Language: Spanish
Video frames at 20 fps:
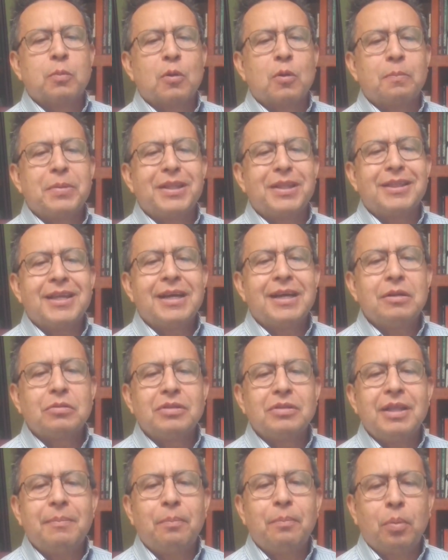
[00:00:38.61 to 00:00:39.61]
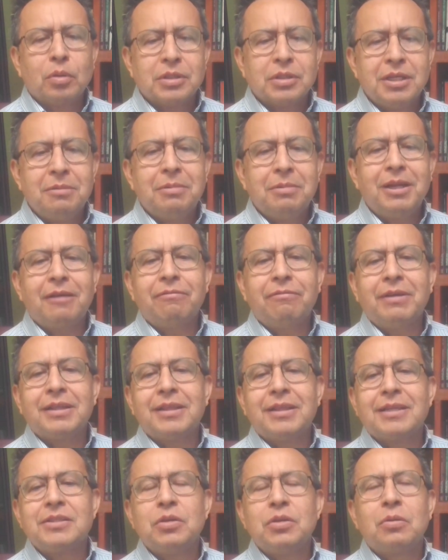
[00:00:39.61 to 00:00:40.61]
los propietarios de
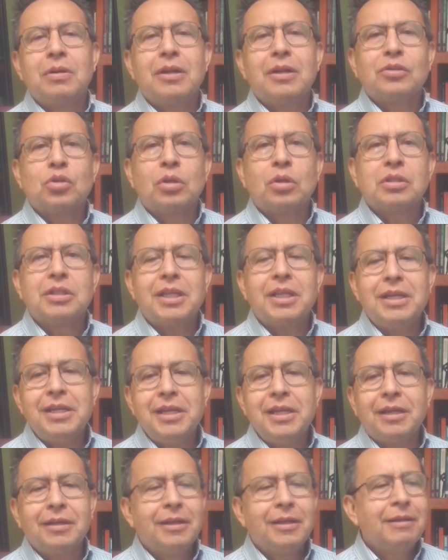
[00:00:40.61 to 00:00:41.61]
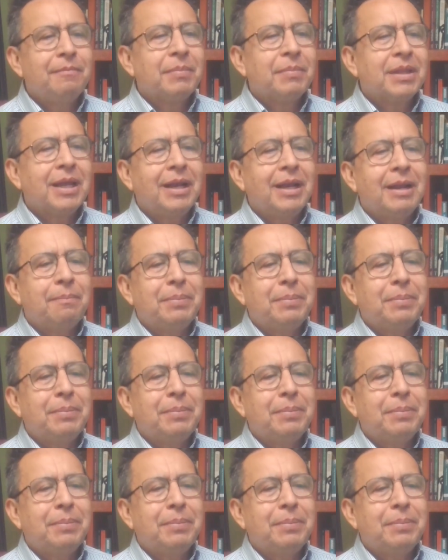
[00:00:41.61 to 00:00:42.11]
posible afectación sostenían